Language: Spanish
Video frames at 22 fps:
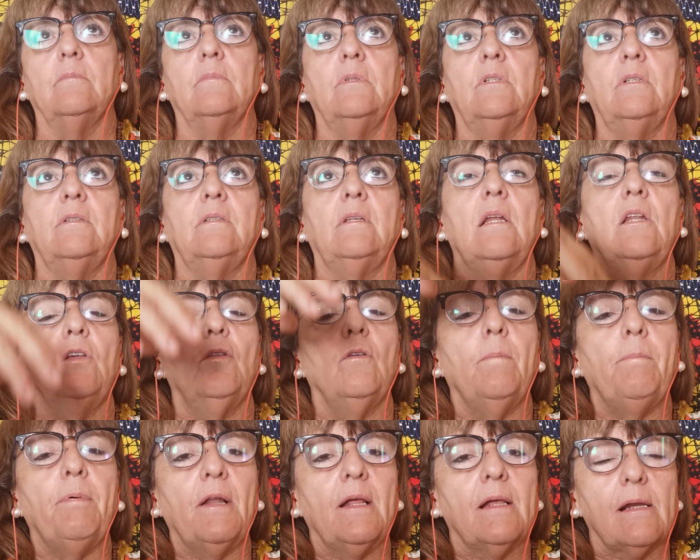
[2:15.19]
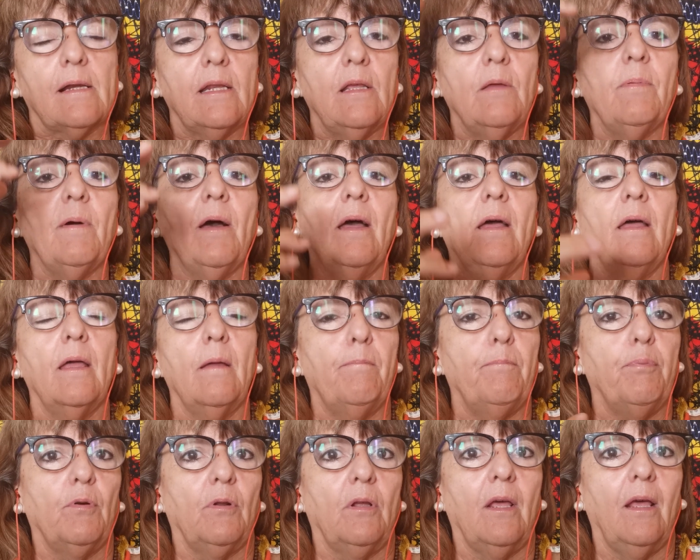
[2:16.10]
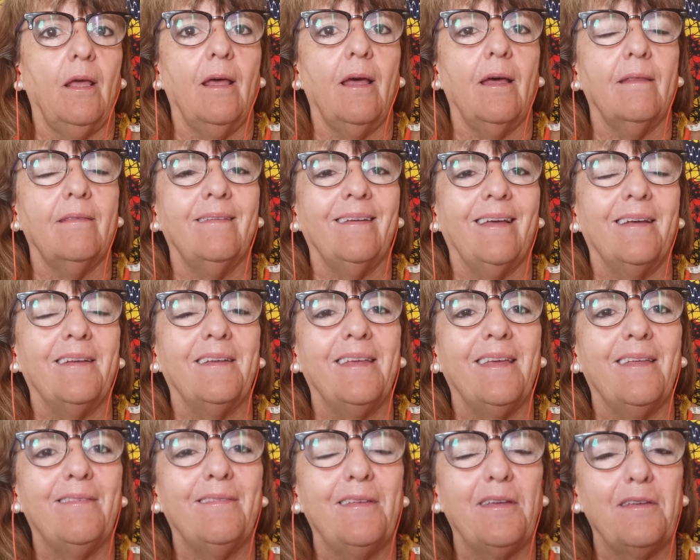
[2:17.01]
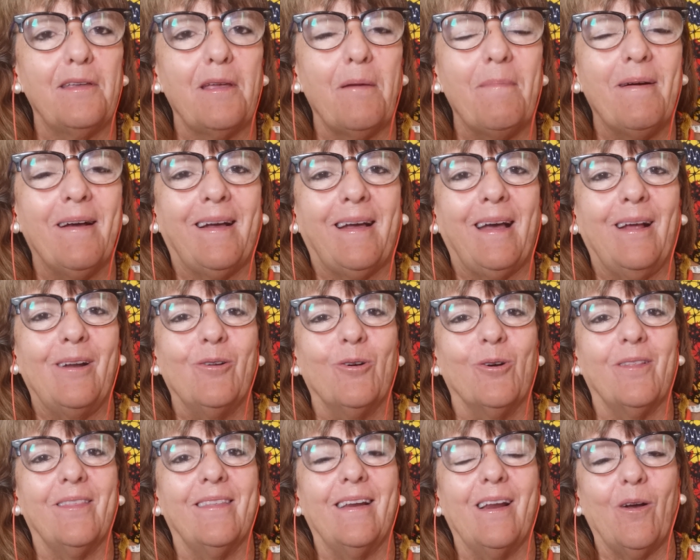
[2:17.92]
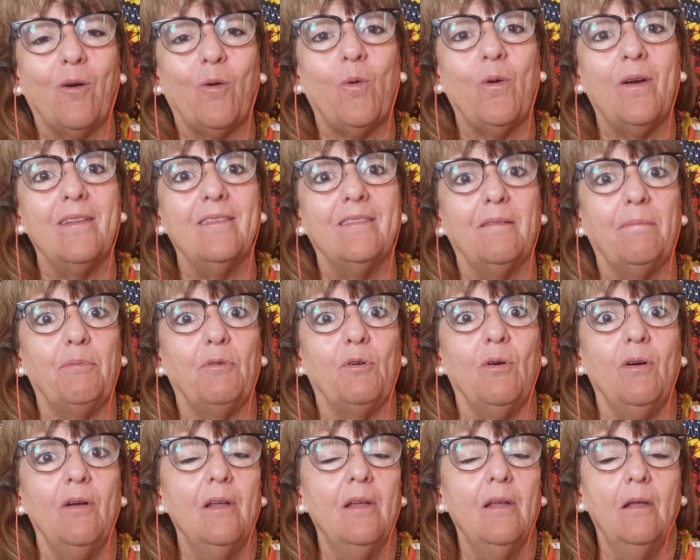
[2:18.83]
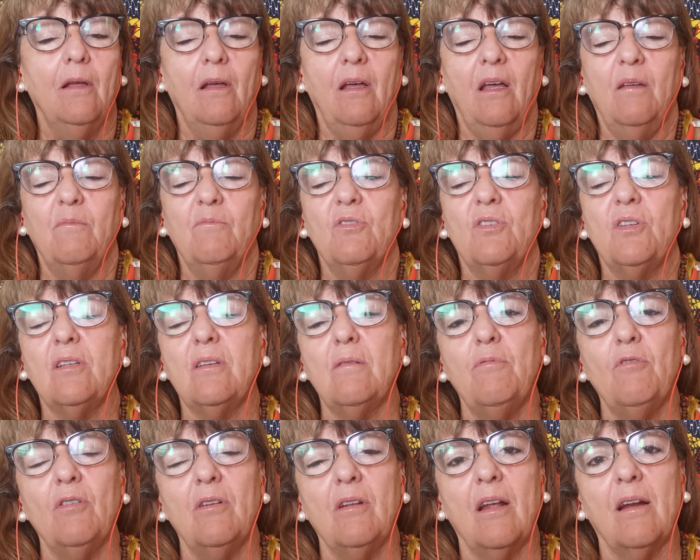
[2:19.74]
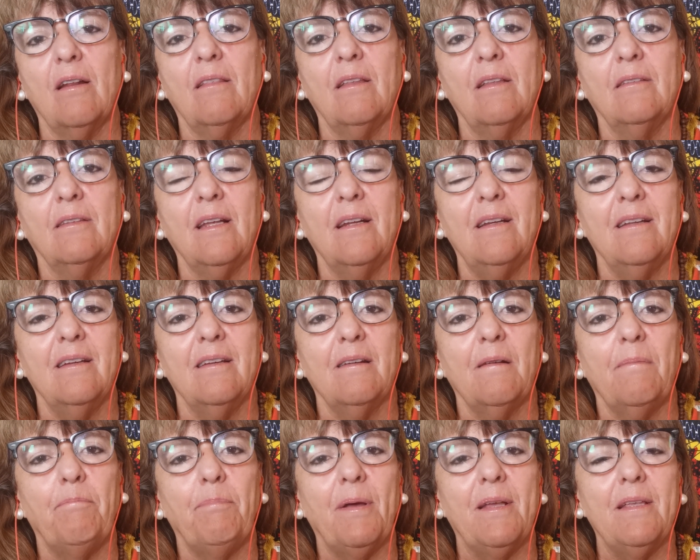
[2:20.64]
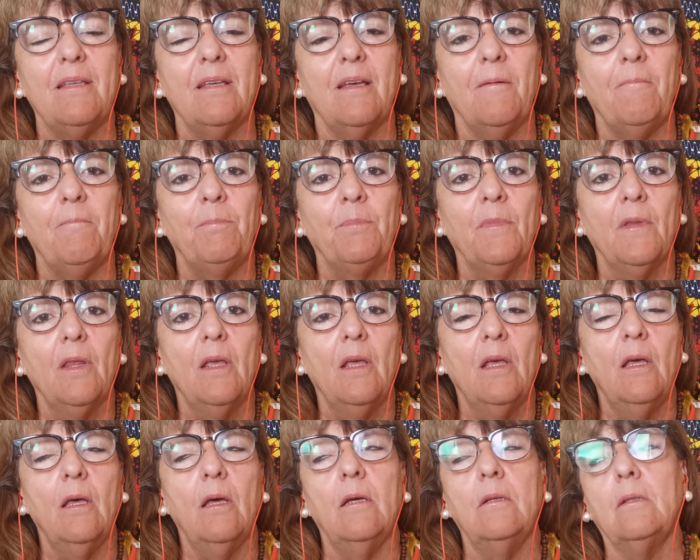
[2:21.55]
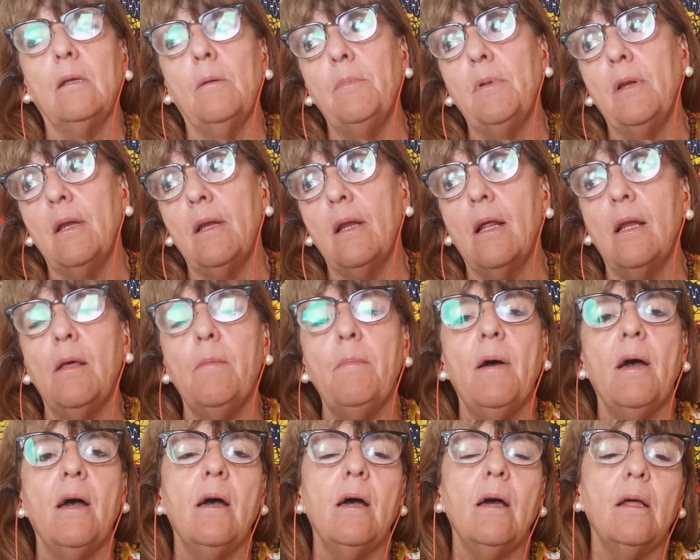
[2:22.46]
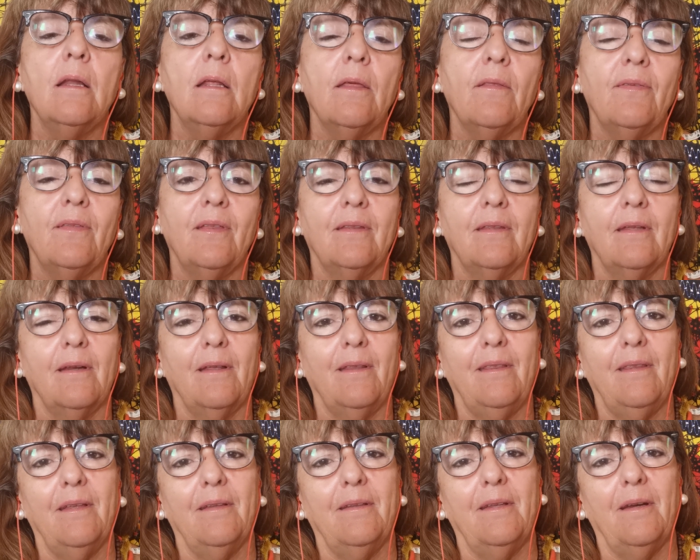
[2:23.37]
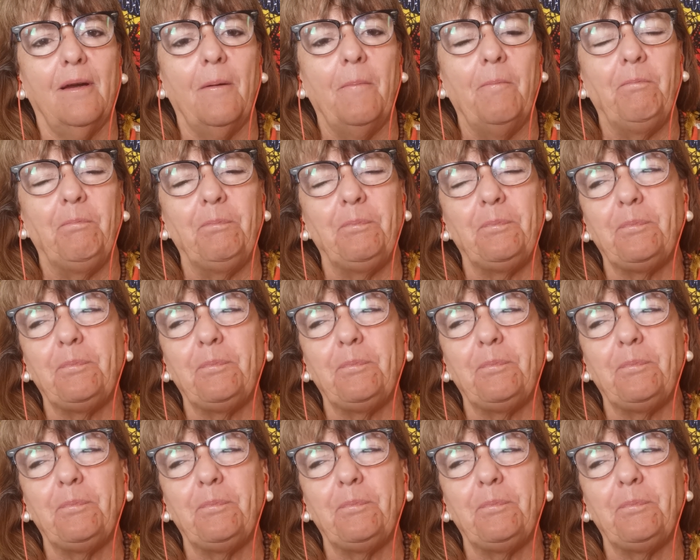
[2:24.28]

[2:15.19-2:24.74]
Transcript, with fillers: si se han ido para arriba es porque aquí hacía ya más calor de la cuenta pero hay muchísimos neandertales en España hay también en Alemania etcétera etcétera